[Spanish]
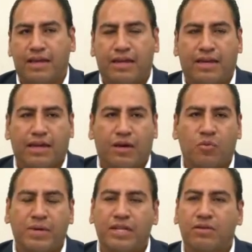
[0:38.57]
eh,
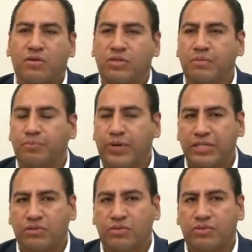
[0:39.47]
aumento en los
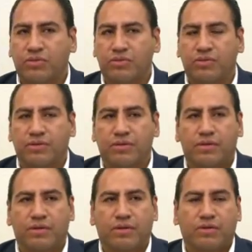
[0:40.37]
impuestos.
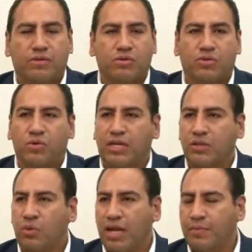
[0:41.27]
Nos
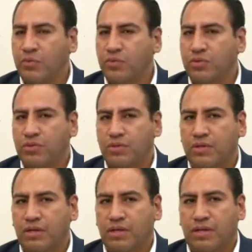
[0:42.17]
congratulamos
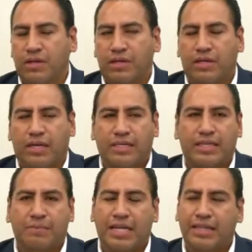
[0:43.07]
que
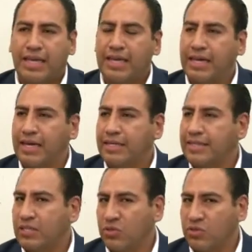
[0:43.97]
se mantenga y
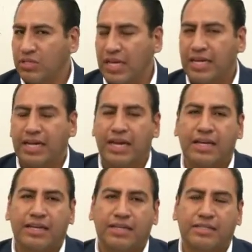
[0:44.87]
se
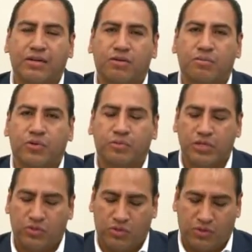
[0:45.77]
sostenga ese
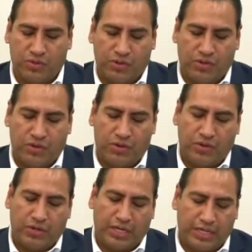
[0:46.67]
compromiso
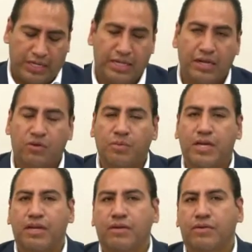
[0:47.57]
que tiene el
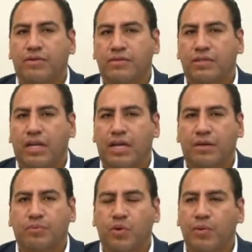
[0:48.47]
gobierno de la
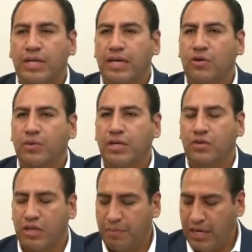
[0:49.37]
República, el
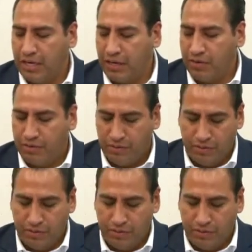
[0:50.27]
gobierno de México.